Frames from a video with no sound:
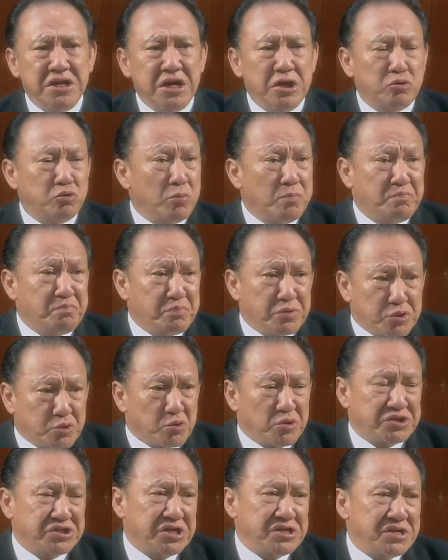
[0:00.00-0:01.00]
耶稣不
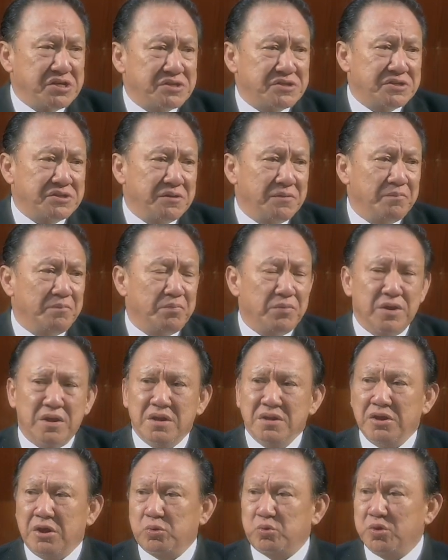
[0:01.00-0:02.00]
做这件事。
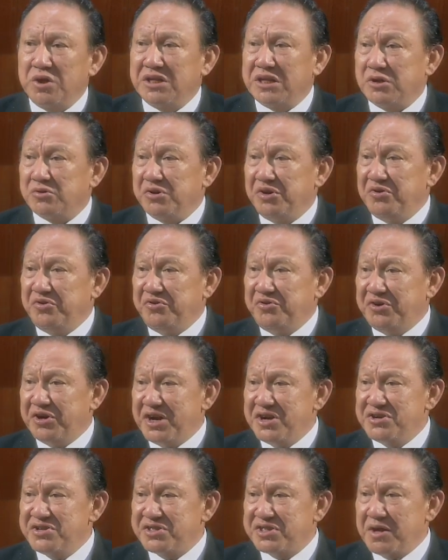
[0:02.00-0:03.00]
那对他说，
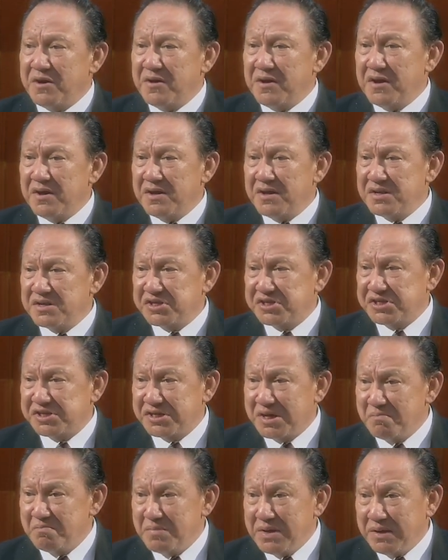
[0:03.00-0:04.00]
人的
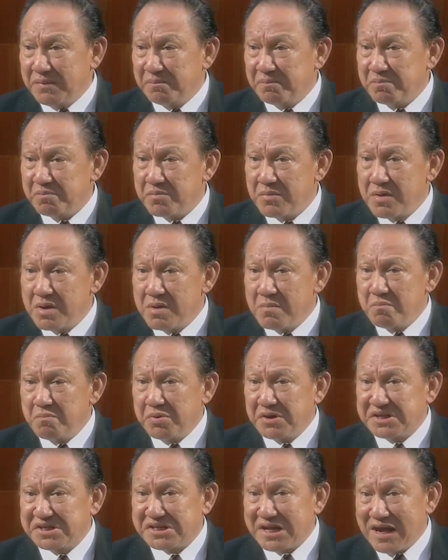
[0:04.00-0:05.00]
生命
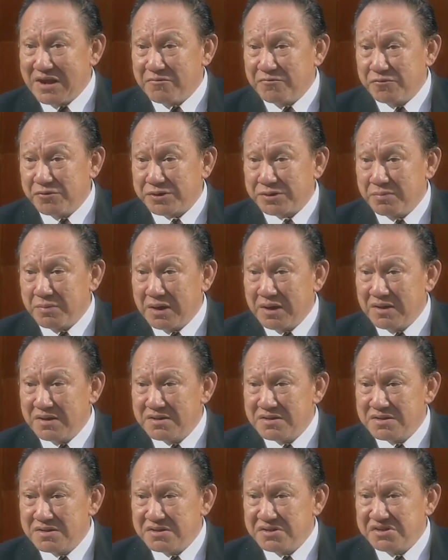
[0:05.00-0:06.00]
不在乎什么
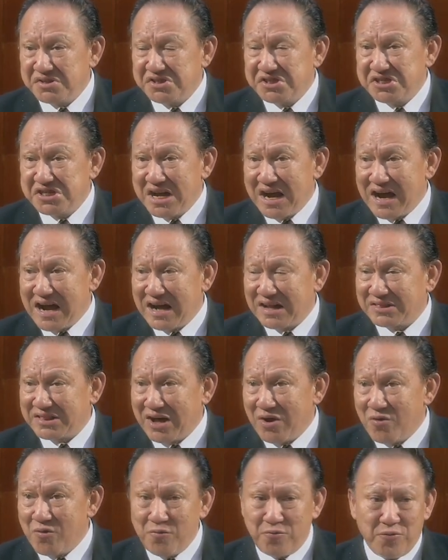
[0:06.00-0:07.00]
家
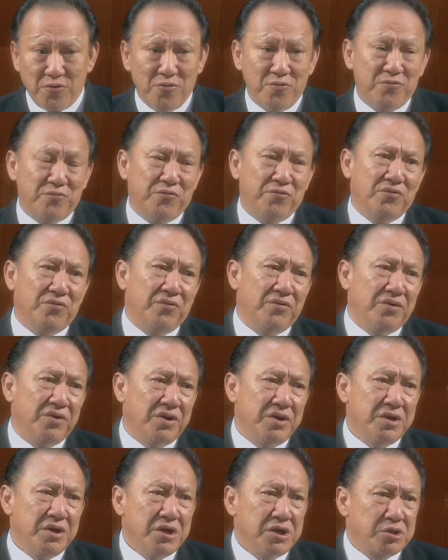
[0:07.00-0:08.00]
道丰富。
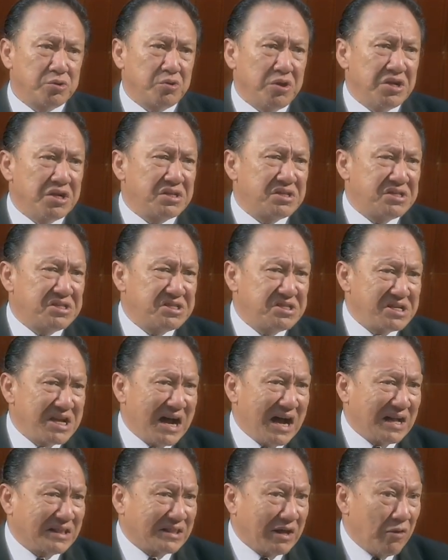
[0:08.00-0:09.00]
所以呢，
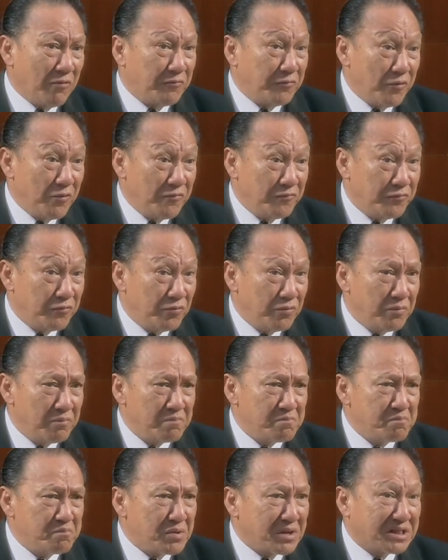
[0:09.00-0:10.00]
家道丰富
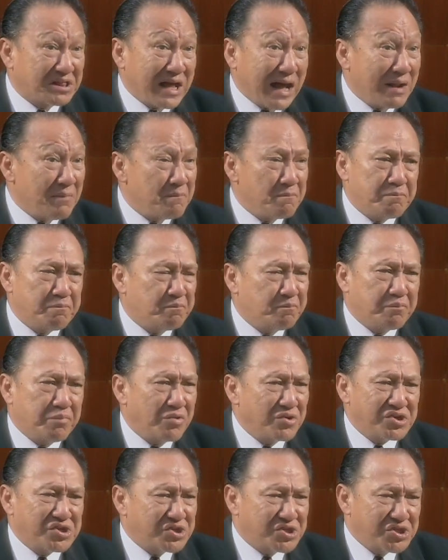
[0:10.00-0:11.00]
不但
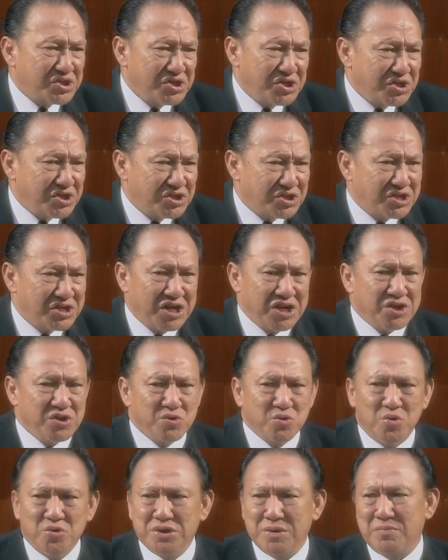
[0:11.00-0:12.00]
不是
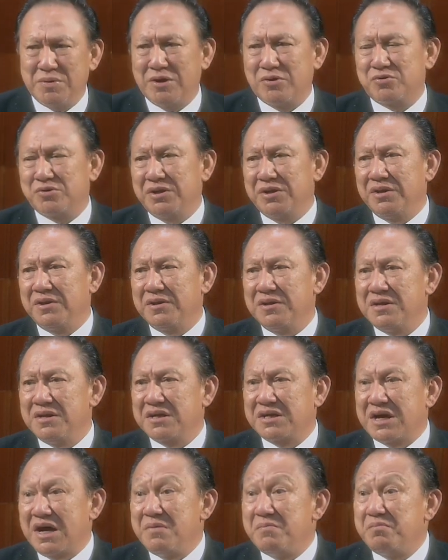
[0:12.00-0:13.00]
成功的标准，
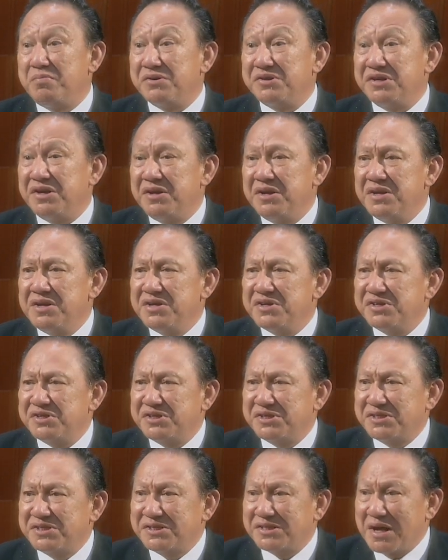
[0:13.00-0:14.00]
更不是
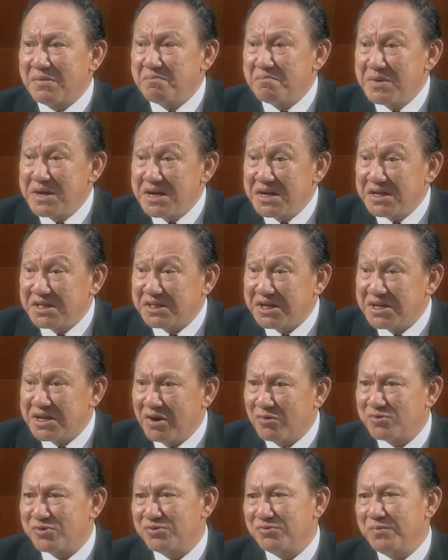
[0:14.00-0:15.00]
生命的
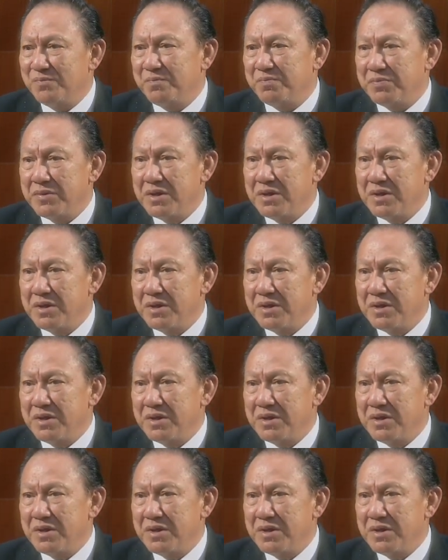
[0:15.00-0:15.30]
要求，